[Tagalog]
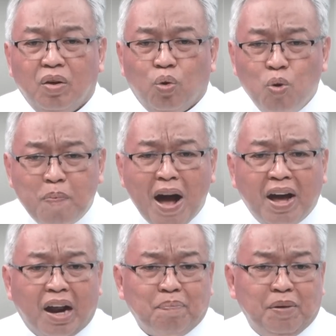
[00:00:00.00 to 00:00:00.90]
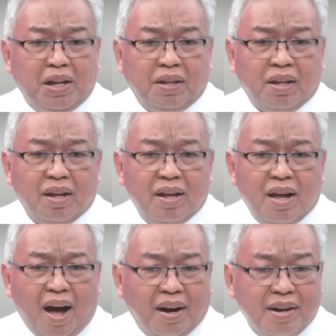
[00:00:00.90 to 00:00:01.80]
upang harapin
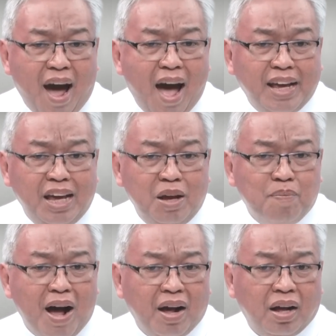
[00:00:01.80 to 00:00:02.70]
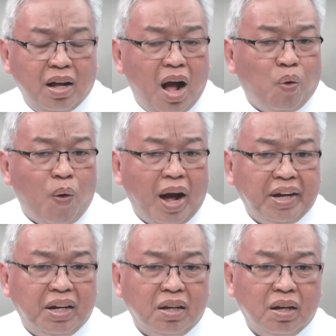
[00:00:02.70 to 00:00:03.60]
ang naibang
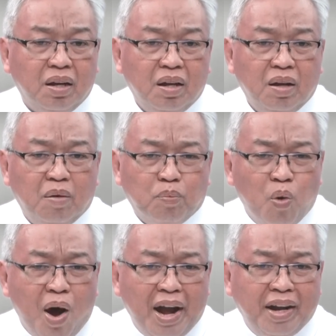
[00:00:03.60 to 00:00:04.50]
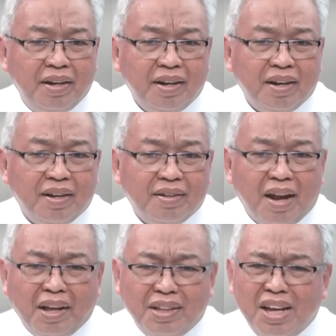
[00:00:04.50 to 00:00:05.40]
gawain. Buhay
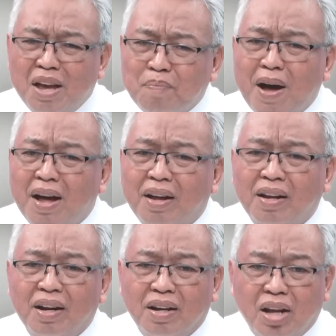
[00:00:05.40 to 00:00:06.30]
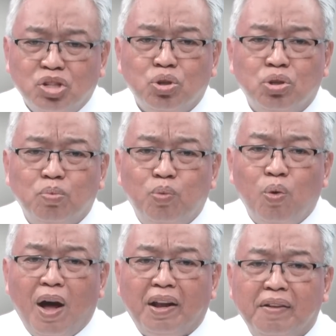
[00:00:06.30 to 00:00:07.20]
na hindi niya pa
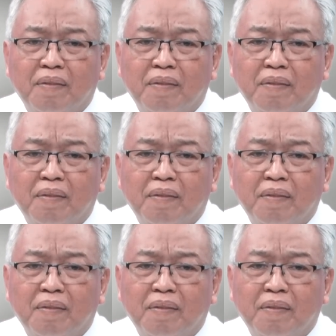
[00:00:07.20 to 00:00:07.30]
nasusubukan.